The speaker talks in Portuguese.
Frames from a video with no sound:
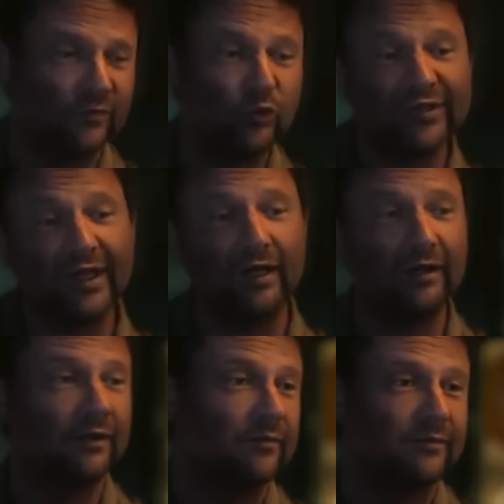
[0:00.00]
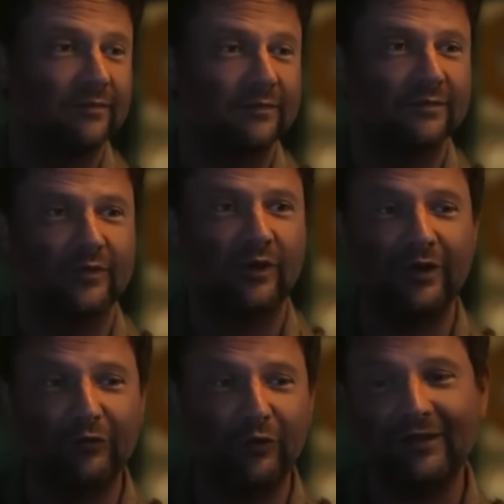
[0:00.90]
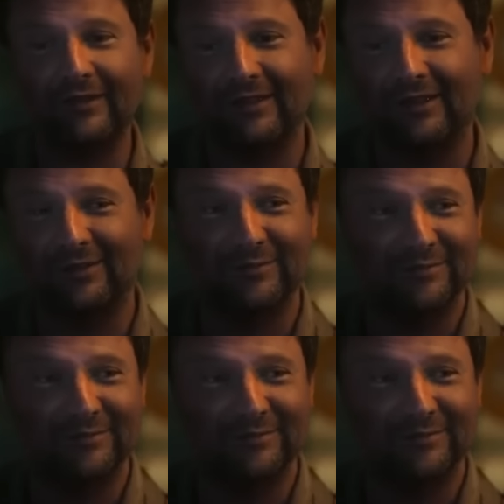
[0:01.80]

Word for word: Não sei. Só sei que foi assim.